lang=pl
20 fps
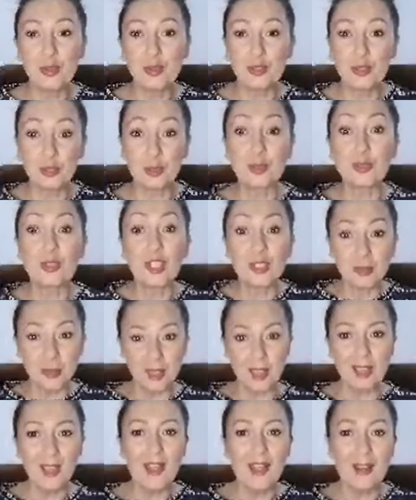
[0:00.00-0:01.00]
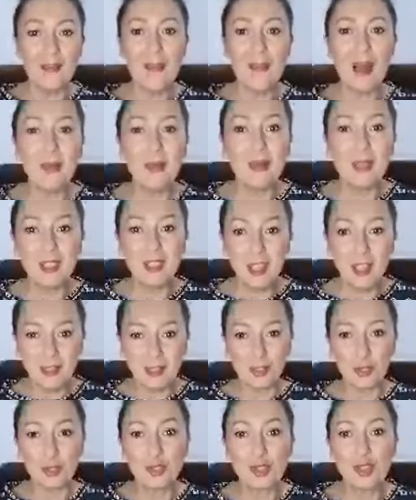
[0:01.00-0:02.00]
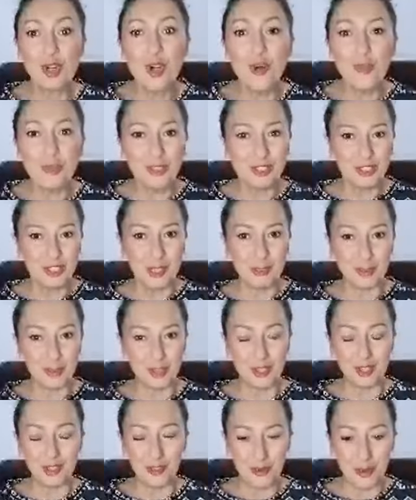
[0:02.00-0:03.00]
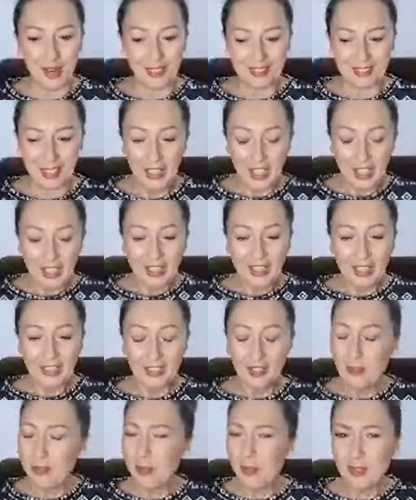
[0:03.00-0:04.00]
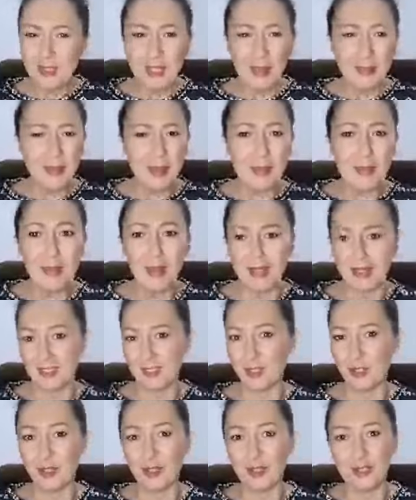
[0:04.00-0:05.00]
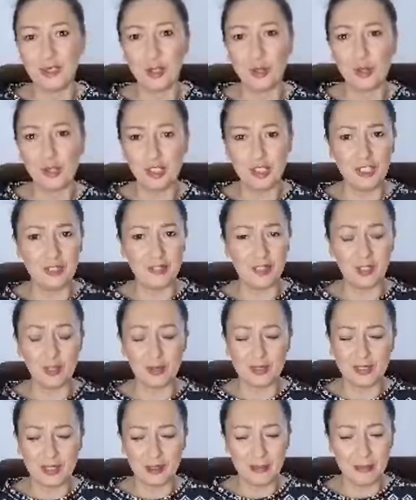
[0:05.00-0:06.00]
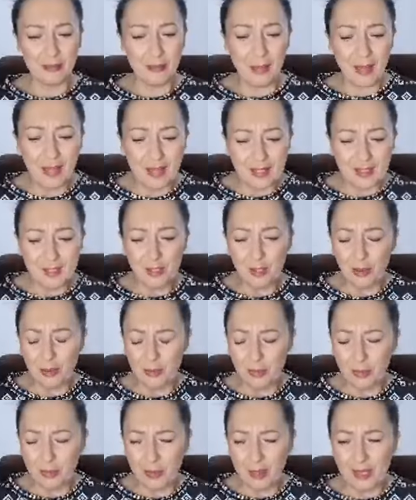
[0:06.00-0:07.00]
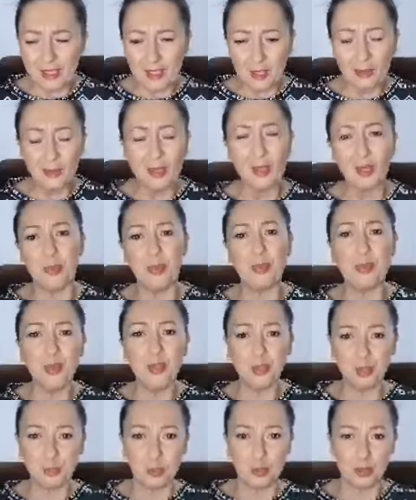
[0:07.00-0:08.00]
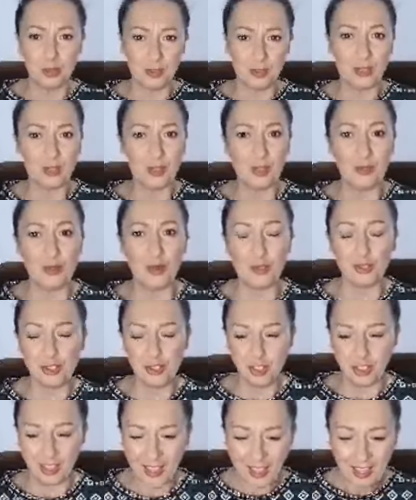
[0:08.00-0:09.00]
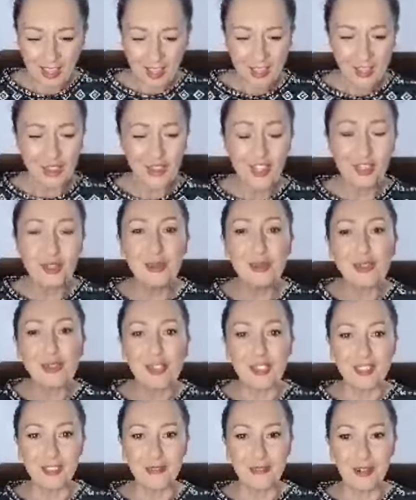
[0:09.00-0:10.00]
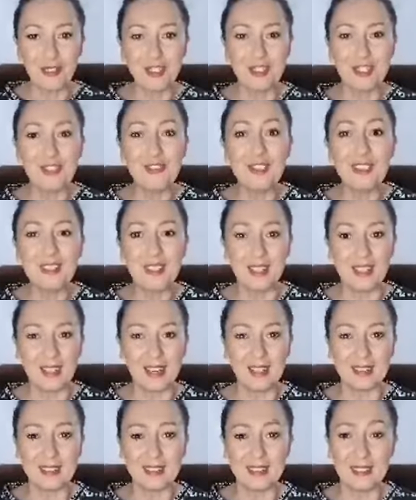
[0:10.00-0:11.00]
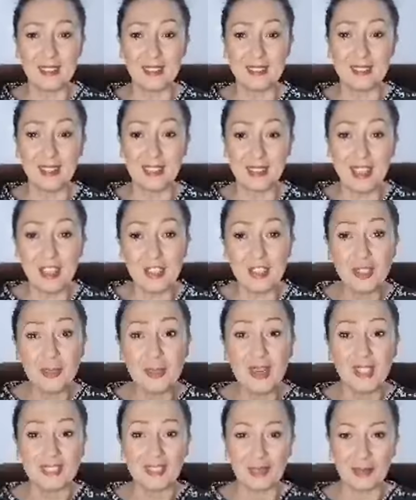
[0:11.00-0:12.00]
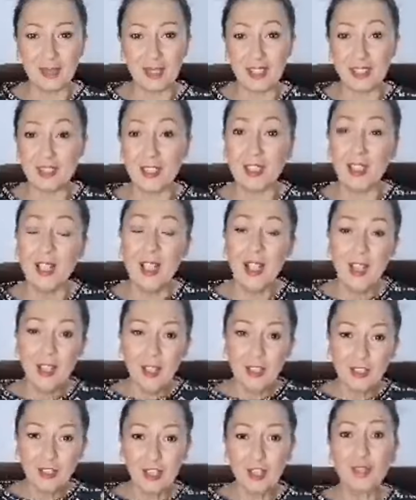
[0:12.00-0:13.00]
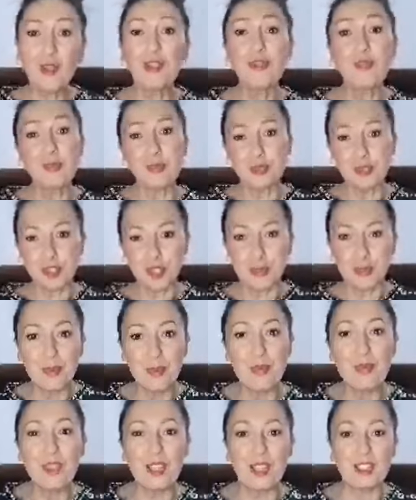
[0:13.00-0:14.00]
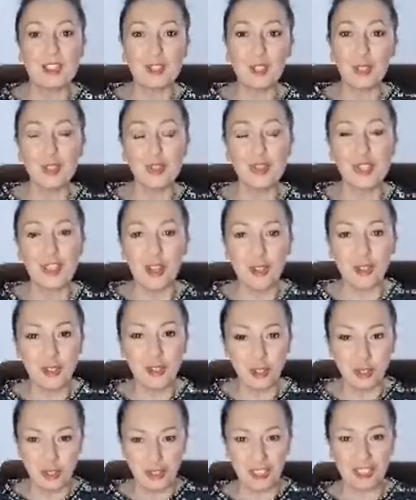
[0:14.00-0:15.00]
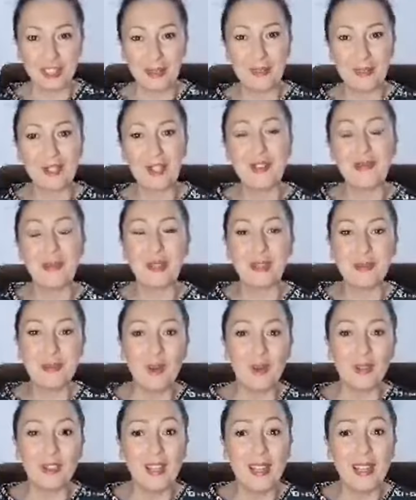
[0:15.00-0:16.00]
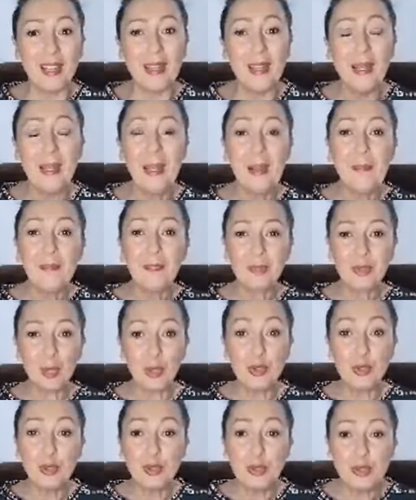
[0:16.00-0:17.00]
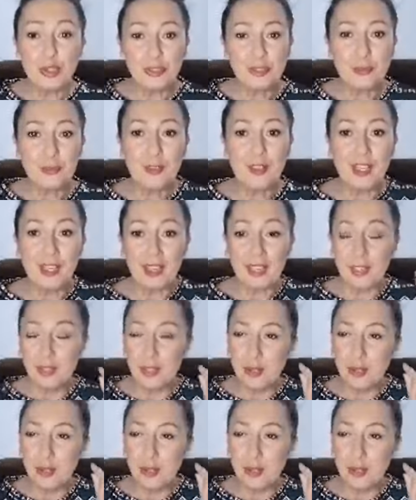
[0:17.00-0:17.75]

e, z którymi mamy to zrobić na przykład. I to było dla mnie bardzo olśniewające. Bardzo, bardzo mi to podniosło świadomość, że już e, właściwie teraz, e, za każdym razem, kiedy czegoś potrzebuję, coś, o coś się na przykład modlę, to już, wie,